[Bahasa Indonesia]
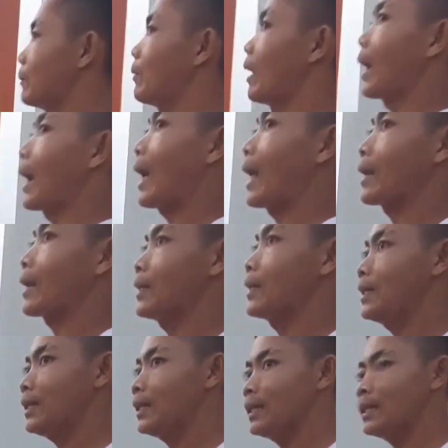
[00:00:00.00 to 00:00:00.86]
si
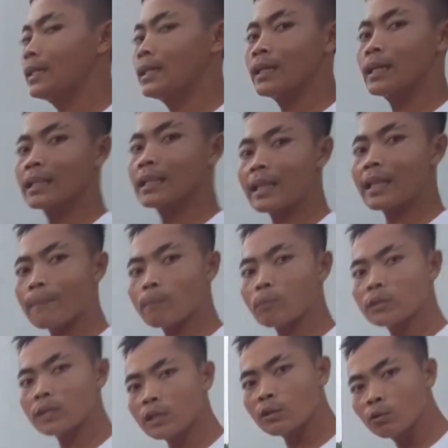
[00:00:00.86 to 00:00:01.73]
Bakardi kita
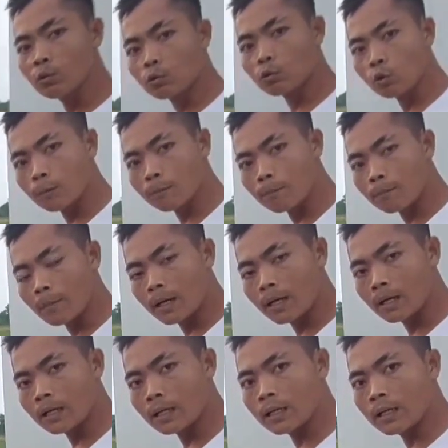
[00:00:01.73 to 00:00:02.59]
punya YouTube
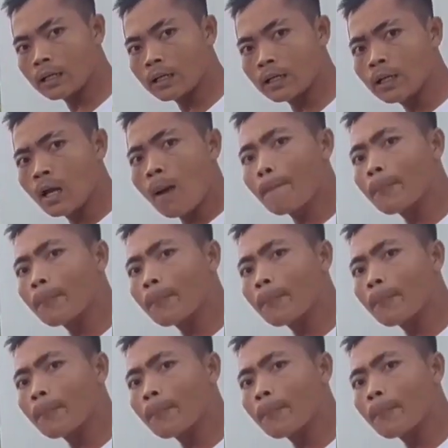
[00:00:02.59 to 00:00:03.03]
uh,